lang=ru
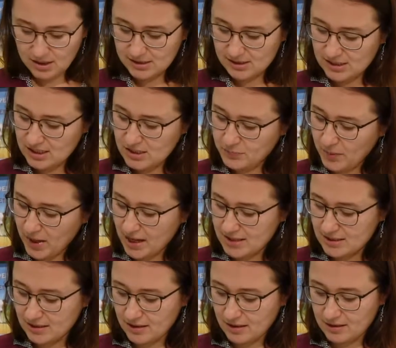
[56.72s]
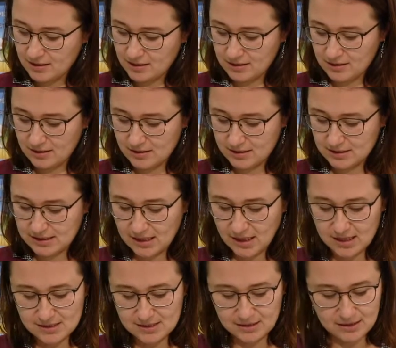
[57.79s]
Здесь пять э,
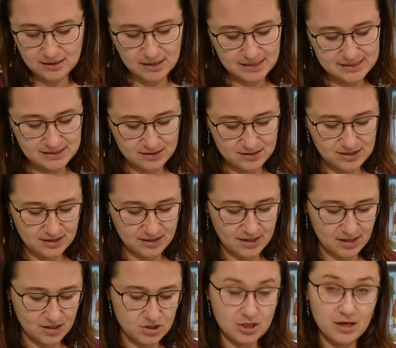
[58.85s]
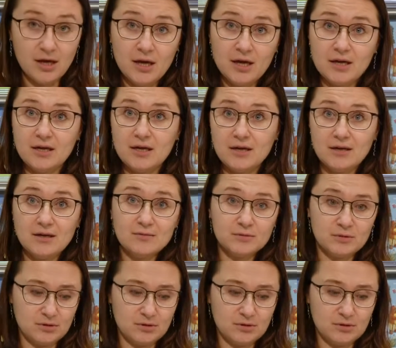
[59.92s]
сказок Александра Сергеевича. И